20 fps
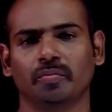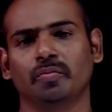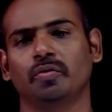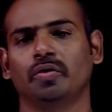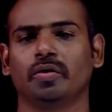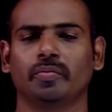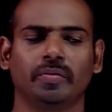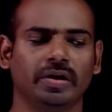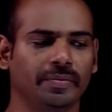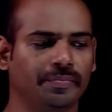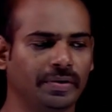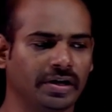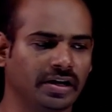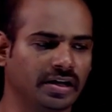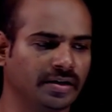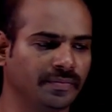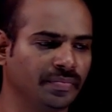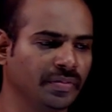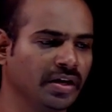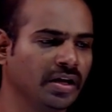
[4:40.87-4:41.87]
மூன்று
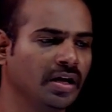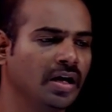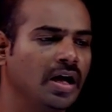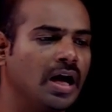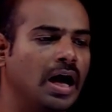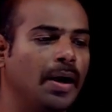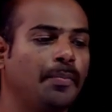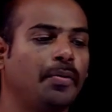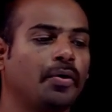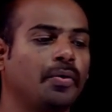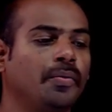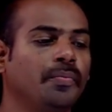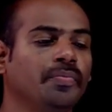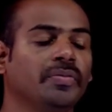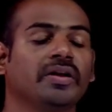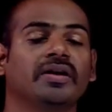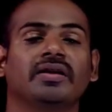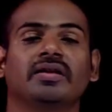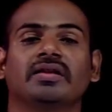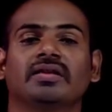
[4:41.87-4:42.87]
மதிப்பெண்ணில் அப்புறம்
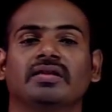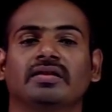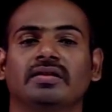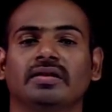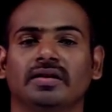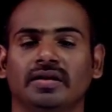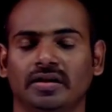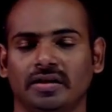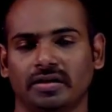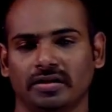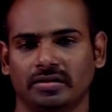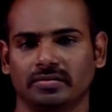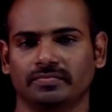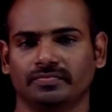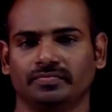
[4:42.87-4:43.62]
தேர்டு